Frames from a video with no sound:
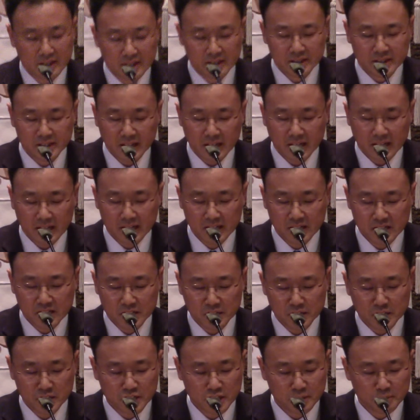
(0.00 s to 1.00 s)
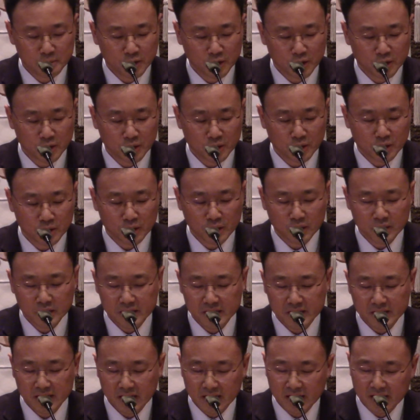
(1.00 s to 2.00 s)
제가 2020년도를
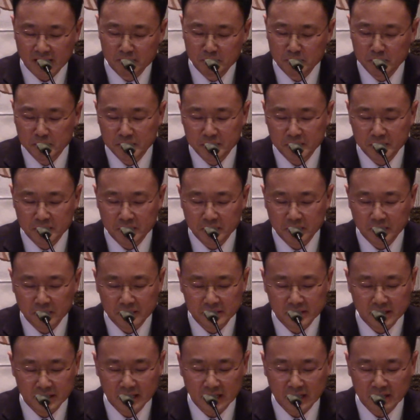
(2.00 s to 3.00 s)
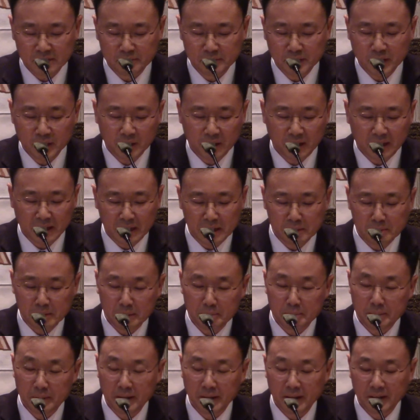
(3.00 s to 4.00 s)
시작하면서 제 나름대로 하나님
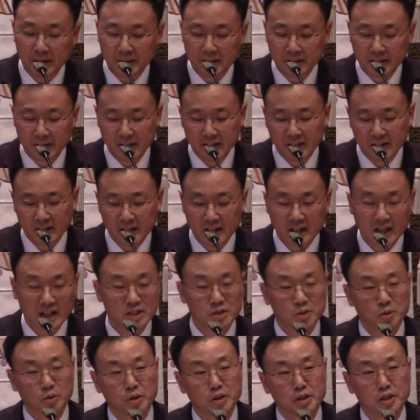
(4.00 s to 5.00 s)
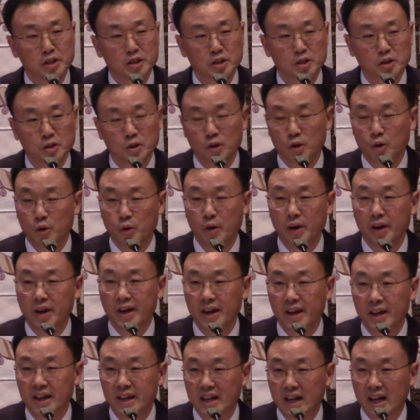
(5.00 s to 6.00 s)
앞에 가지고 있는
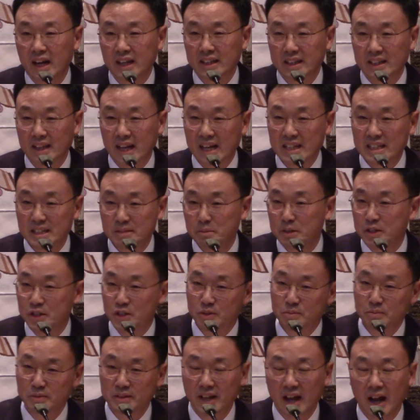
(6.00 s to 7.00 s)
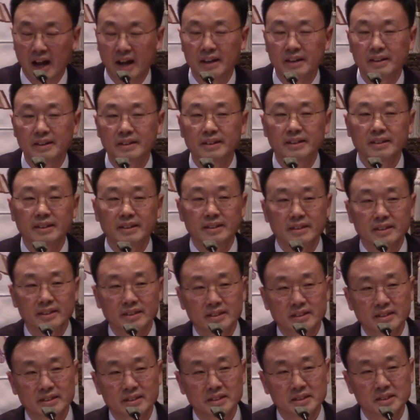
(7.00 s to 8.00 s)
계획이나 다짐이 있습니다.
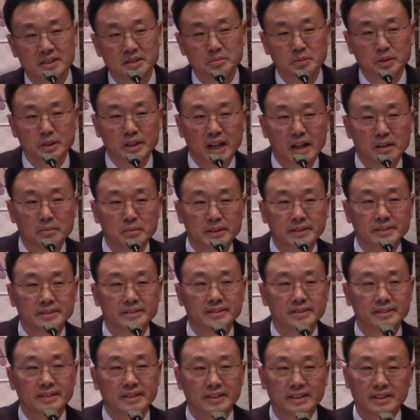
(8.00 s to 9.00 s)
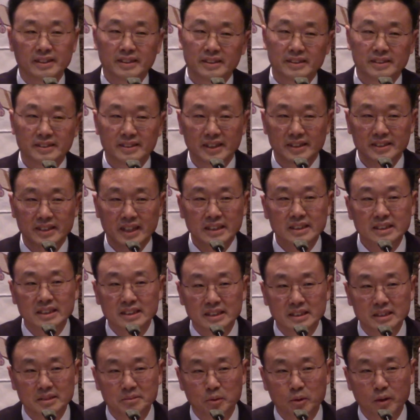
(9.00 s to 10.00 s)
그것은 뭐냐면 제
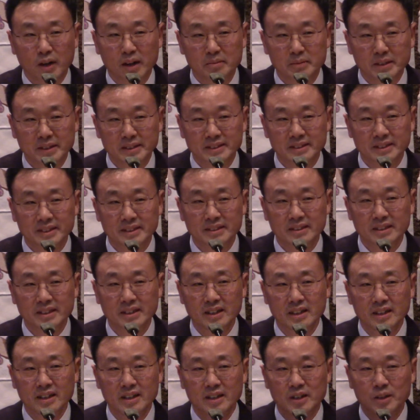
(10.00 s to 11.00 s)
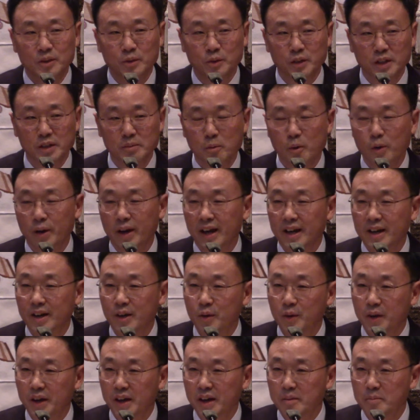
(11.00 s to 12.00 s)
자신을 포함해서 우리
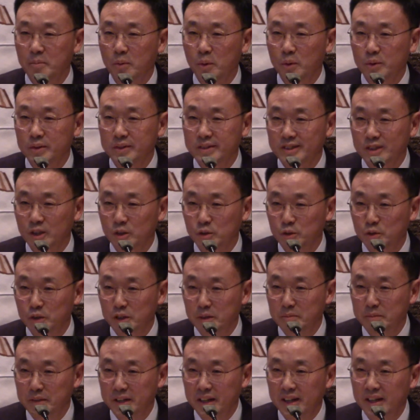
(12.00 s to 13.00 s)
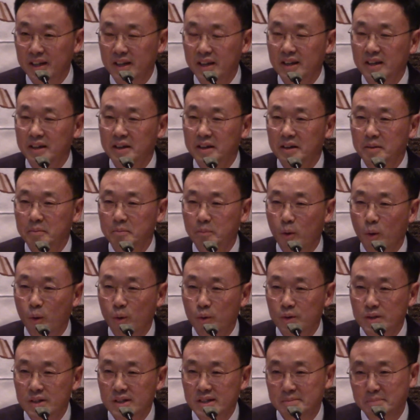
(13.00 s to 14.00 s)
목양교회의 모든 성도님들이
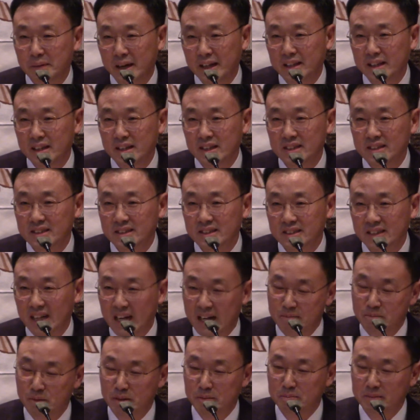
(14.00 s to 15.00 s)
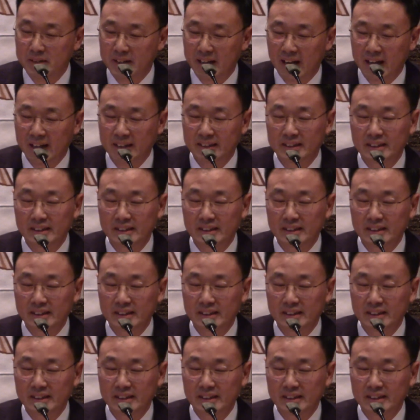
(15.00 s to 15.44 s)
복을 받는 삶입니다.